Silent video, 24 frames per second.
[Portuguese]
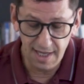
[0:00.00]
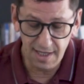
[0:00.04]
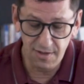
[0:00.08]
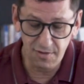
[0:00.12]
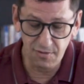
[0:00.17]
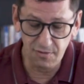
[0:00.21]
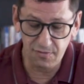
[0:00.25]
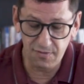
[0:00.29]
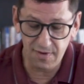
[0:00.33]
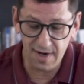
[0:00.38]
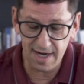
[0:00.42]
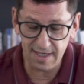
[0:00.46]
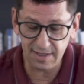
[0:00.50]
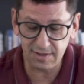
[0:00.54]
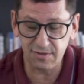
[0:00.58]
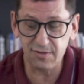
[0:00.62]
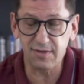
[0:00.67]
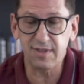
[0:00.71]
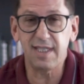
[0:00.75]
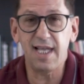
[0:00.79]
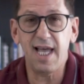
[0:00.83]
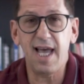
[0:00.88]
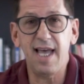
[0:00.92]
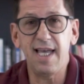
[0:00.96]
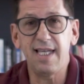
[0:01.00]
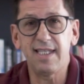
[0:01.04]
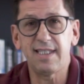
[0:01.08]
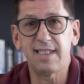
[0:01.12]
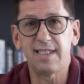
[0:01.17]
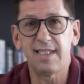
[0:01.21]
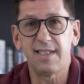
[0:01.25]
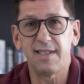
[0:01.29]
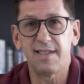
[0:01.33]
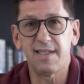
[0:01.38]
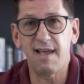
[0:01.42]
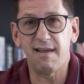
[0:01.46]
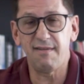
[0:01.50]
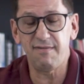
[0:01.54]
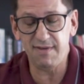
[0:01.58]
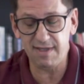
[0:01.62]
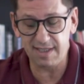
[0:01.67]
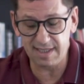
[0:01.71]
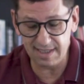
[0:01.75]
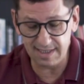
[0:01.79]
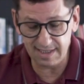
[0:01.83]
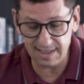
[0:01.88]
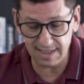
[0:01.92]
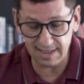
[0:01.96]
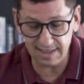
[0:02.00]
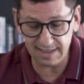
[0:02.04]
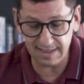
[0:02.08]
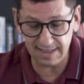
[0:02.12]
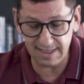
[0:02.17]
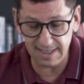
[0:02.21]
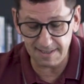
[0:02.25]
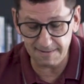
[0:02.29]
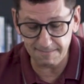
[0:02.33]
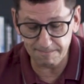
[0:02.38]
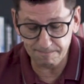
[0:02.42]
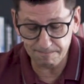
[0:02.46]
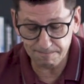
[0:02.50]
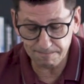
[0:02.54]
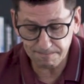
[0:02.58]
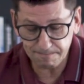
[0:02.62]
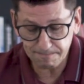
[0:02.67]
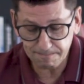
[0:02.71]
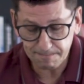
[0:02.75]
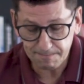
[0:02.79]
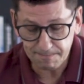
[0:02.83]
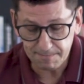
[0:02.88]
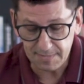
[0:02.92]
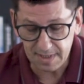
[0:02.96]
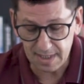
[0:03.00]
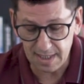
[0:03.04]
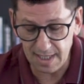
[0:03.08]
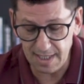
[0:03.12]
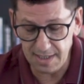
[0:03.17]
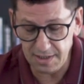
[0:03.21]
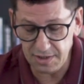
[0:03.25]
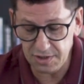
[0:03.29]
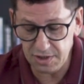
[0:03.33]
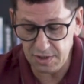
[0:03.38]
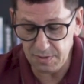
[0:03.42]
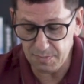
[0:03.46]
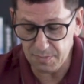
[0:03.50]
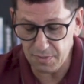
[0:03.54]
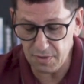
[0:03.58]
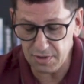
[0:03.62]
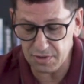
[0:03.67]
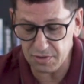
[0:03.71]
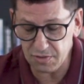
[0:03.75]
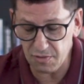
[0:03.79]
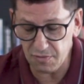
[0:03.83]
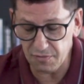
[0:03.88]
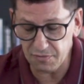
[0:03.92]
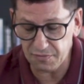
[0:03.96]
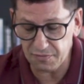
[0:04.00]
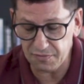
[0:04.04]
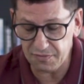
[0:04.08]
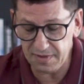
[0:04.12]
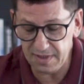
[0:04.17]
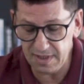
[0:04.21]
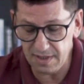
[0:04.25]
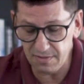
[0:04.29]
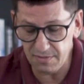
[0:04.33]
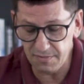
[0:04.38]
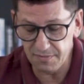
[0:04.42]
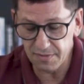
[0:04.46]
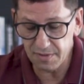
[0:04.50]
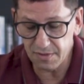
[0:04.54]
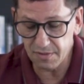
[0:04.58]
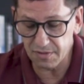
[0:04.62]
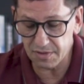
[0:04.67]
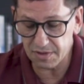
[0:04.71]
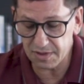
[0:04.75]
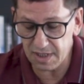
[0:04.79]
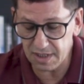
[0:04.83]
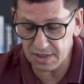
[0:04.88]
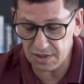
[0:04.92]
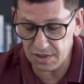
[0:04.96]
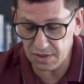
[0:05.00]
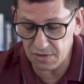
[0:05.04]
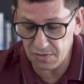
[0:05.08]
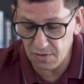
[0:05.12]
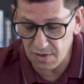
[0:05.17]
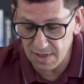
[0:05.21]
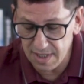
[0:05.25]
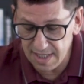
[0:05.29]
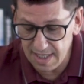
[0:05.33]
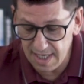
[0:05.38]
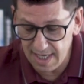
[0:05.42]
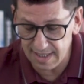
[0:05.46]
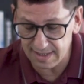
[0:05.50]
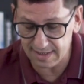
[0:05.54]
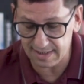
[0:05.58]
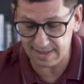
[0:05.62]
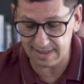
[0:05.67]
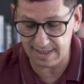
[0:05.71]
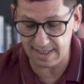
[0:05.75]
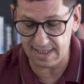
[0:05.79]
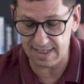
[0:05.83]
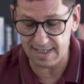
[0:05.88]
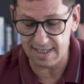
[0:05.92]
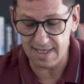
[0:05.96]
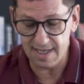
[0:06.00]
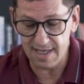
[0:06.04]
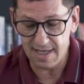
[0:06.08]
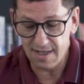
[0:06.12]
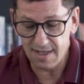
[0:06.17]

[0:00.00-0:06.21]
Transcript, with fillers: E o verso 10, Davi diz assim: Em ti, pois, confiam os que te conhecem,